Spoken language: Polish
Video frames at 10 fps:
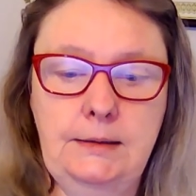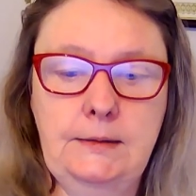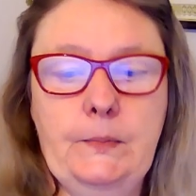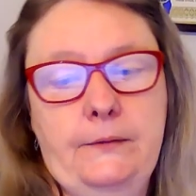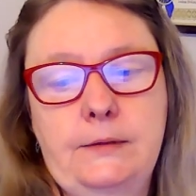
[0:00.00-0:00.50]
i
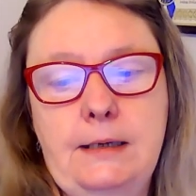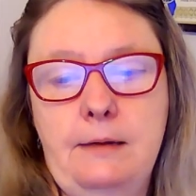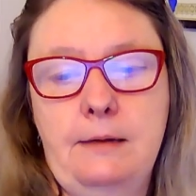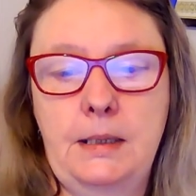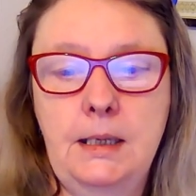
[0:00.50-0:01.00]

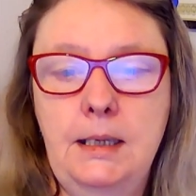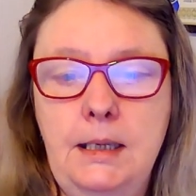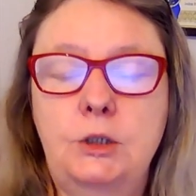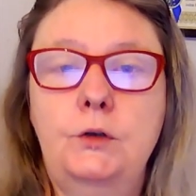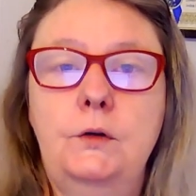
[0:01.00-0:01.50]
sprawdzałam
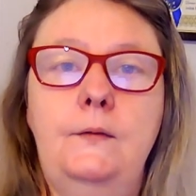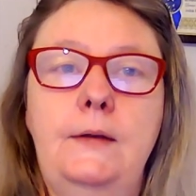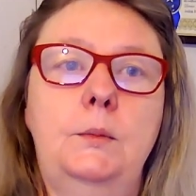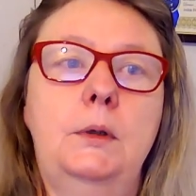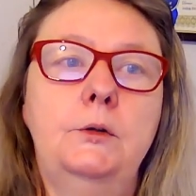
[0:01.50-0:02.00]
jakieś
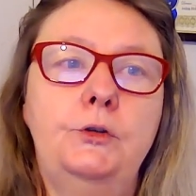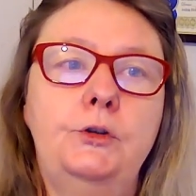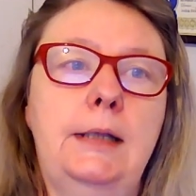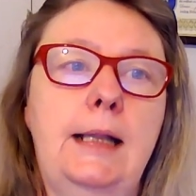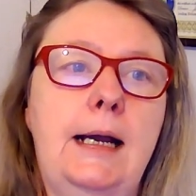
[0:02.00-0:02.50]

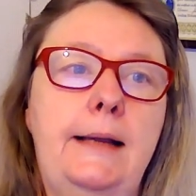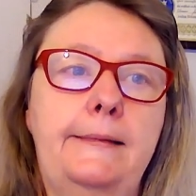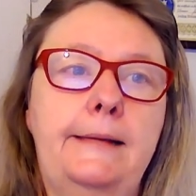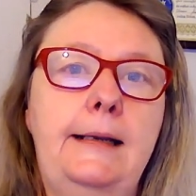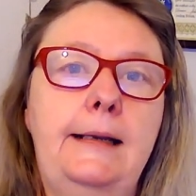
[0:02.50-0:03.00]
wiadomości na
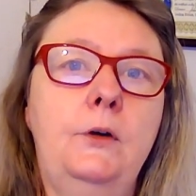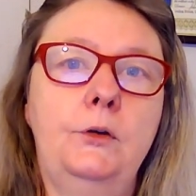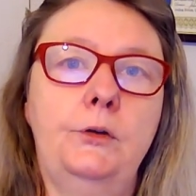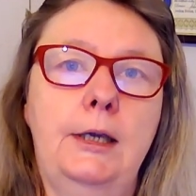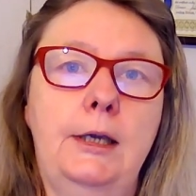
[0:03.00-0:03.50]

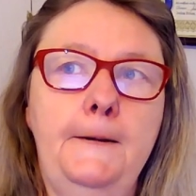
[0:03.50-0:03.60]
telefonie,